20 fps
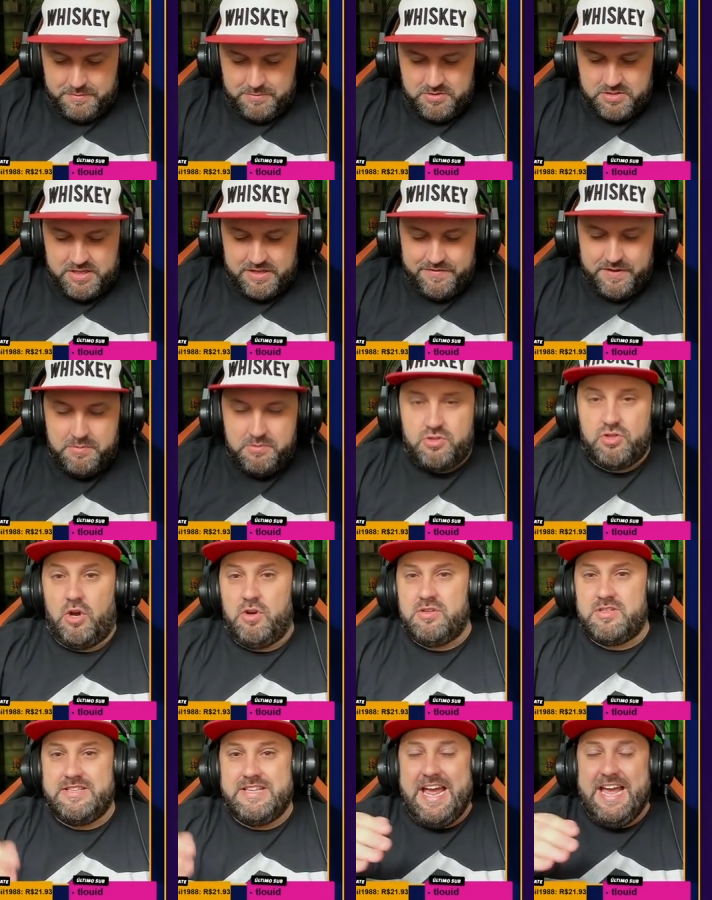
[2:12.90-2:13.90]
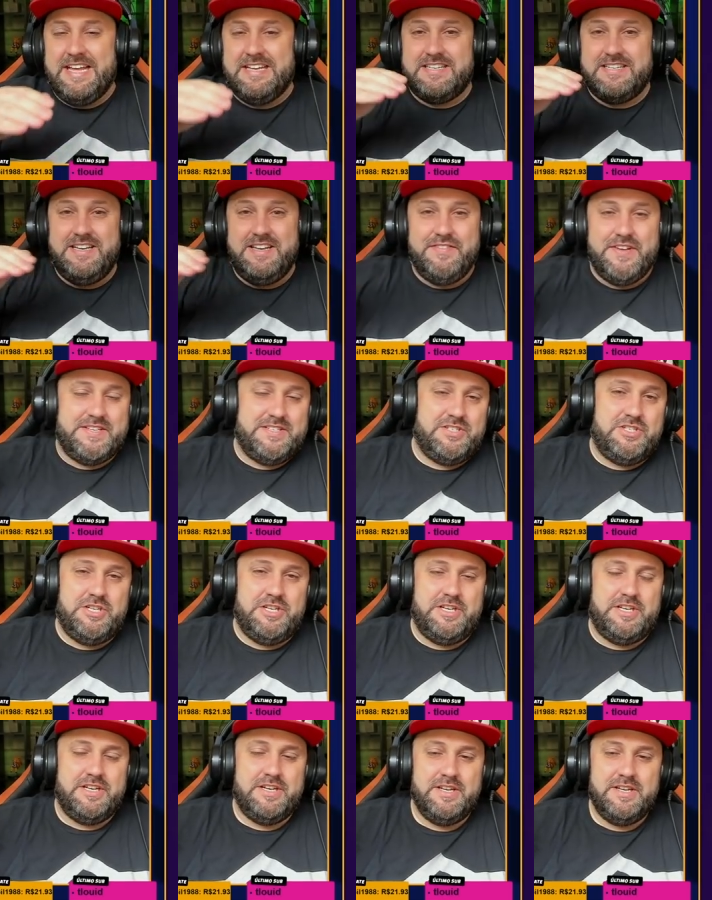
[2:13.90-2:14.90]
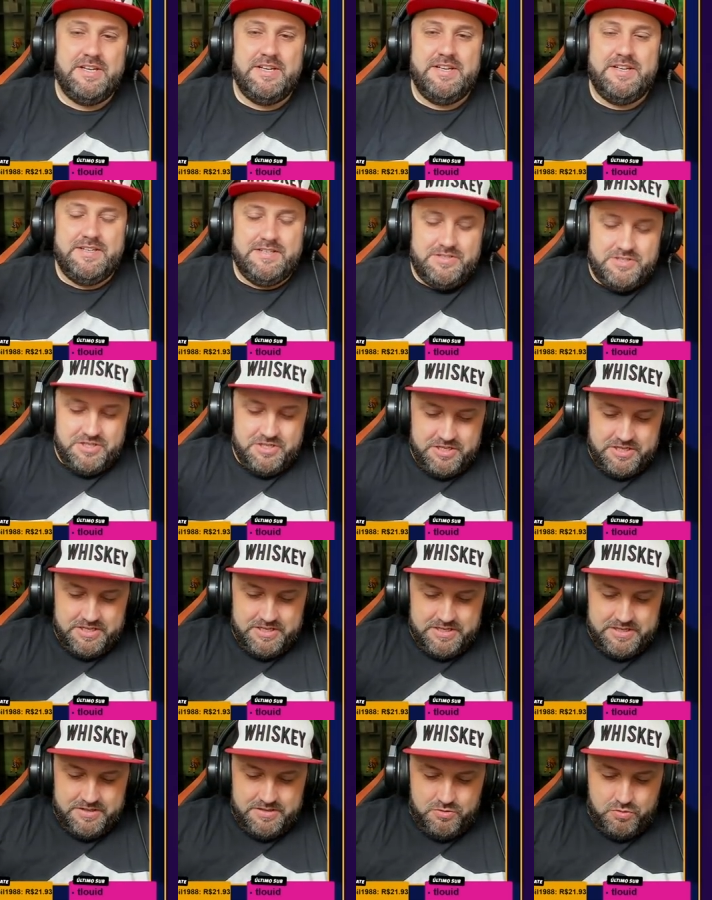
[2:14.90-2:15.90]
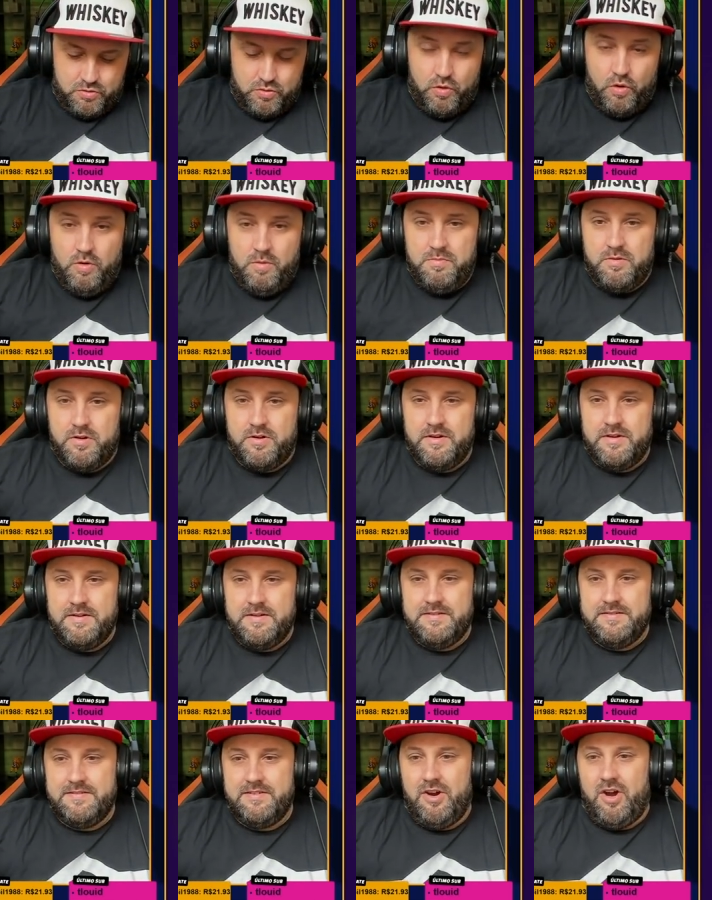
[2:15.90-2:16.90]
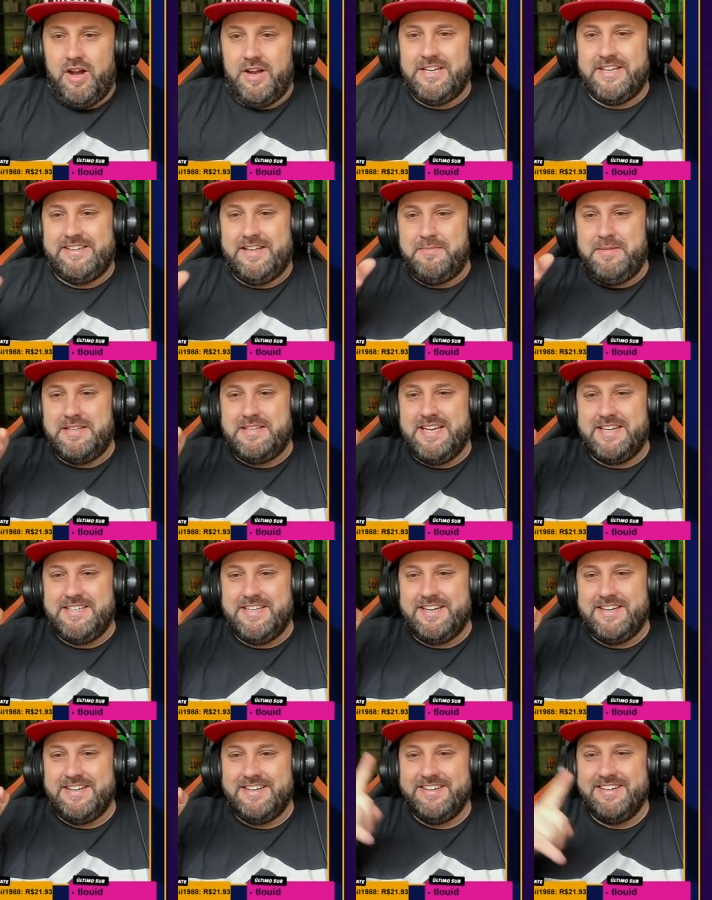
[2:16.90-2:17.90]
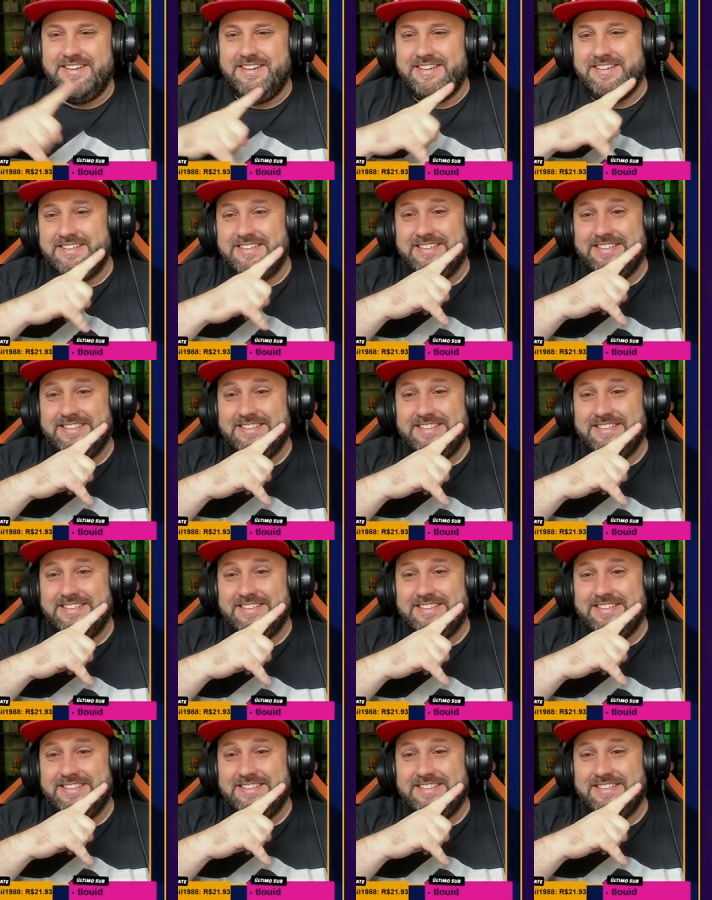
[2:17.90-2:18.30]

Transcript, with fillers: vamos que vamos, só os 10 níveis de, de do combo Ó, já tem mensagem aí